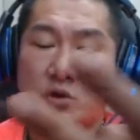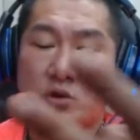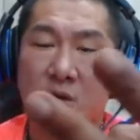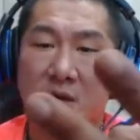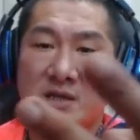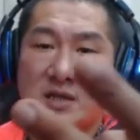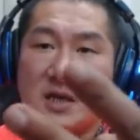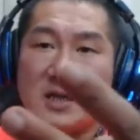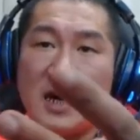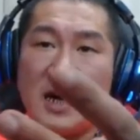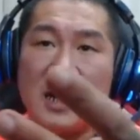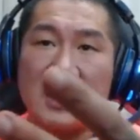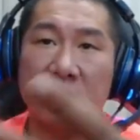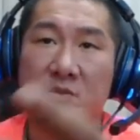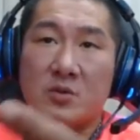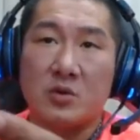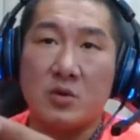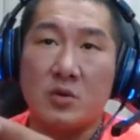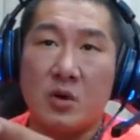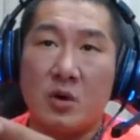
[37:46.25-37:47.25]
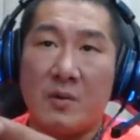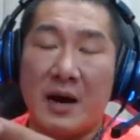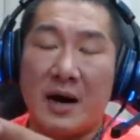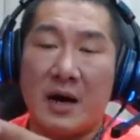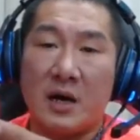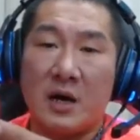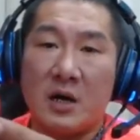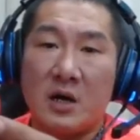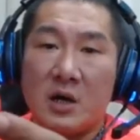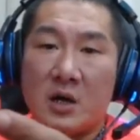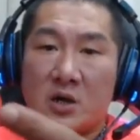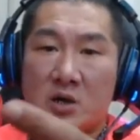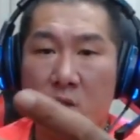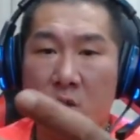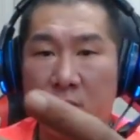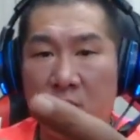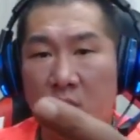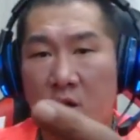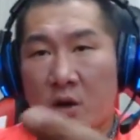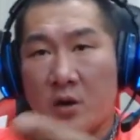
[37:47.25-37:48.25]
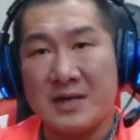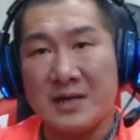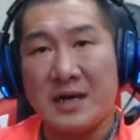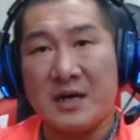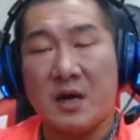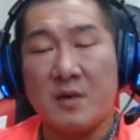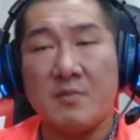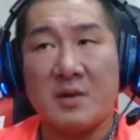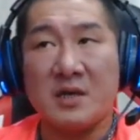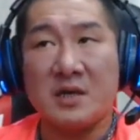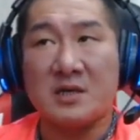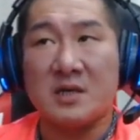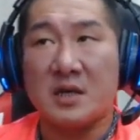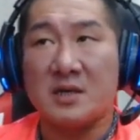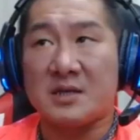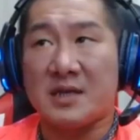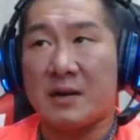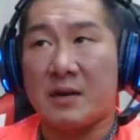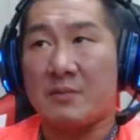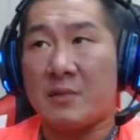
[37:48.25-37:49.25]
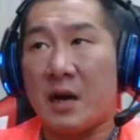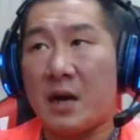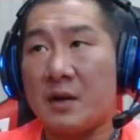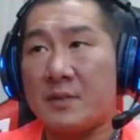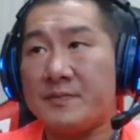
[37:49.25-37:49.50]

算增加了这么多嘛。都没有用在人民身上。的